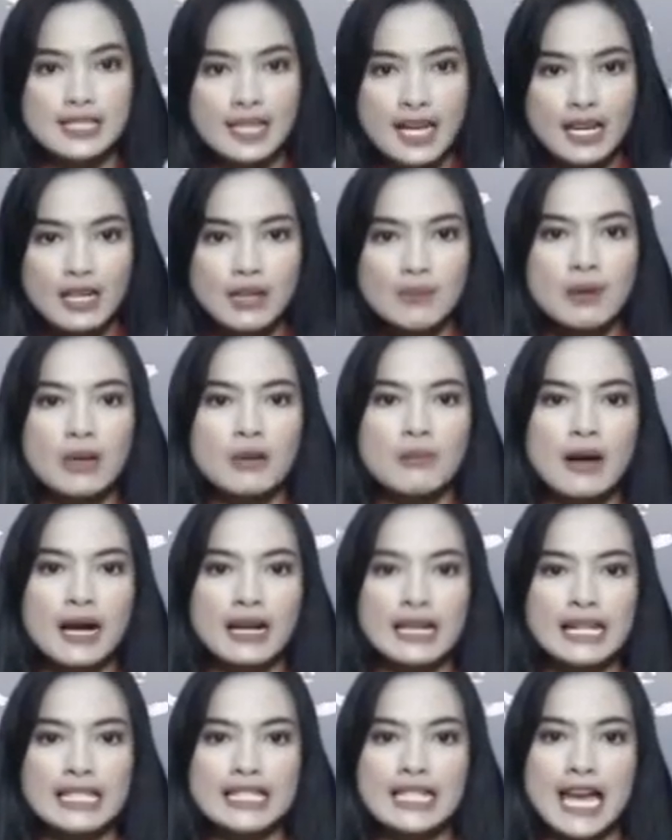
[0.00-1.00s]
dari
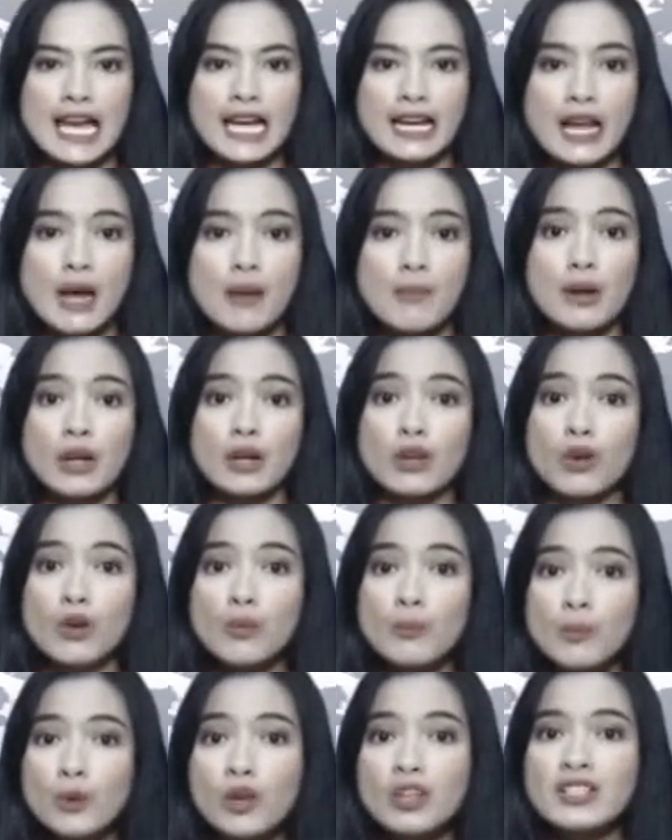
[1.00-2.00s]
berbagai daerah
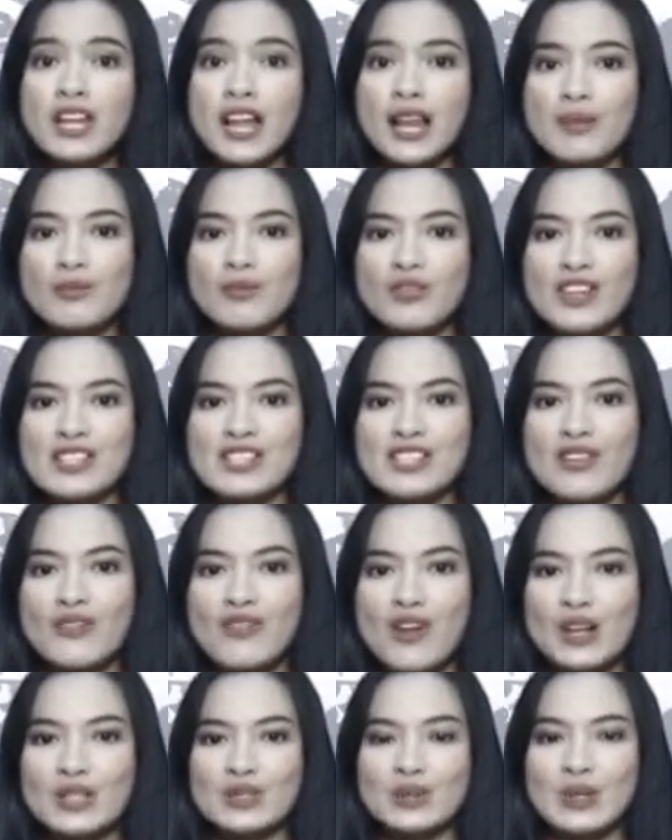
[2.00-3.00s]
berkumpul dalam
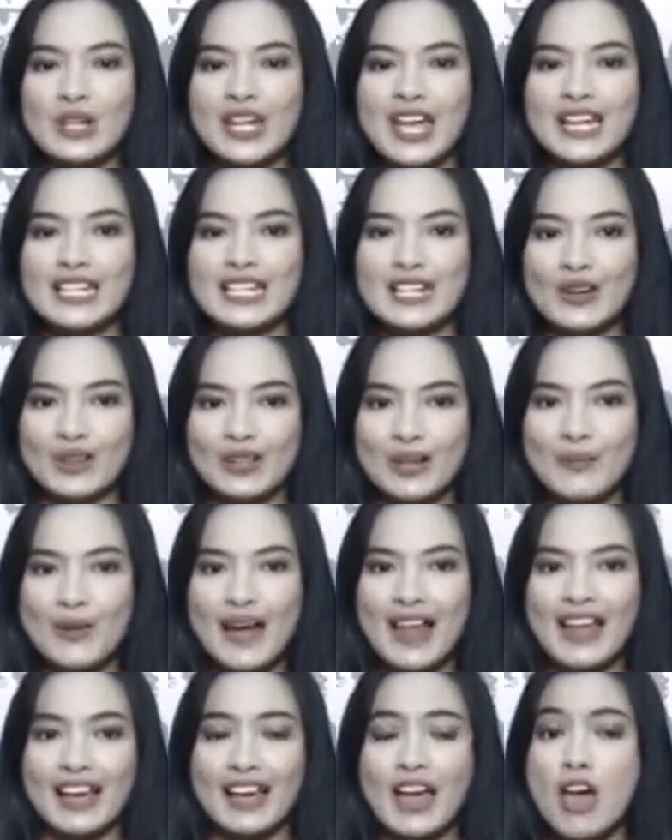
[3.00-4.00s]
Festival Durian di Kota
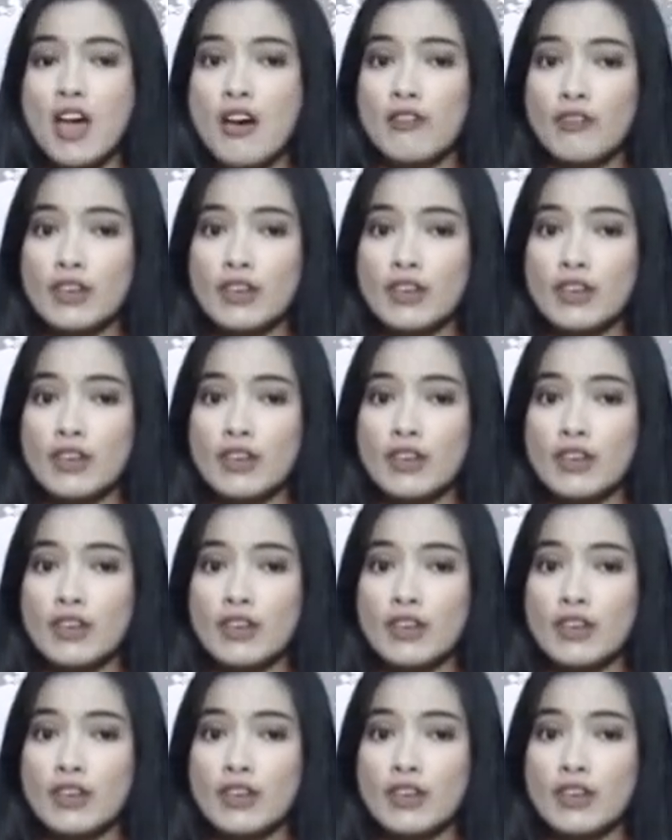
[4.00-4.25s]
Malang.